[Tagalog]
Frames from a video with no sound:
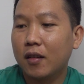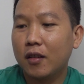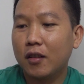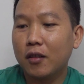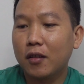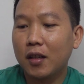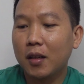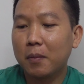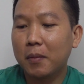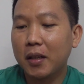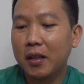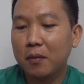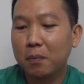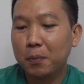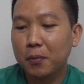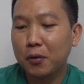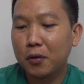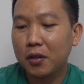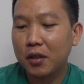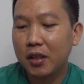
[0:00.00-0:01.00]
Yung laman
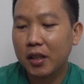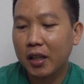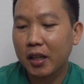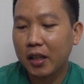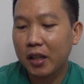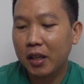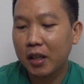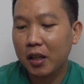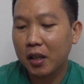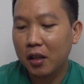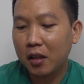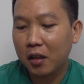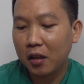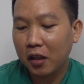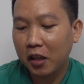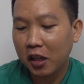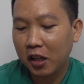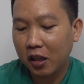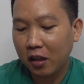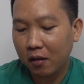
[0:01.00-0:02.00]
po niya
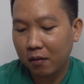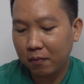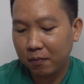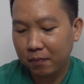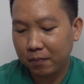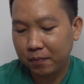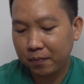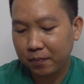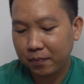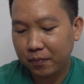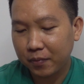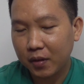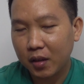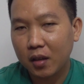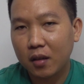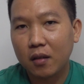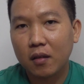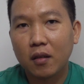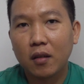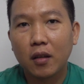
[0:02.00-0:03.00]
is
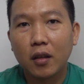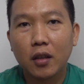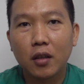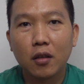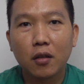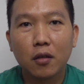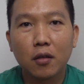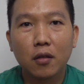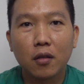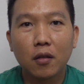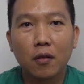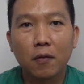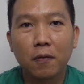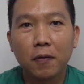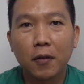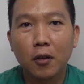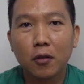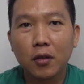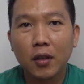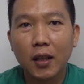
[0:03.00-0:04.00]
yung
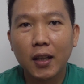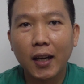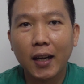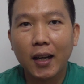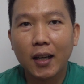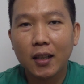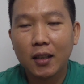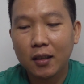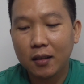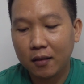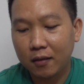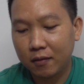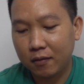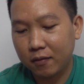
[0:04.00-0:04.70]
phone lang.